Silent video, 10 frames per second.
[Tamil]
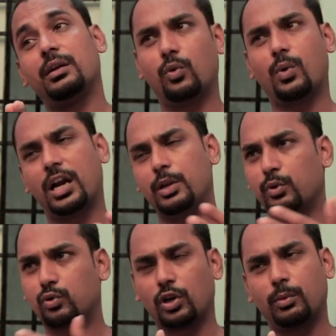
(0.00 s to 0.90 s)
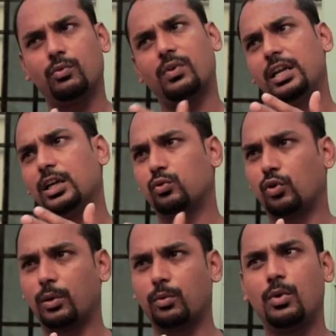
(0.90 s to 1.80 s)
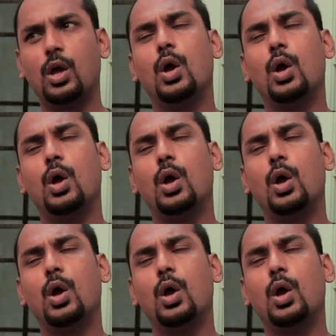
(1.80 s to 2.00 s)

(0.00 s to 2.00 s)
ஒரு வாணிப தொடர்பும் வணிக தொடர்பும்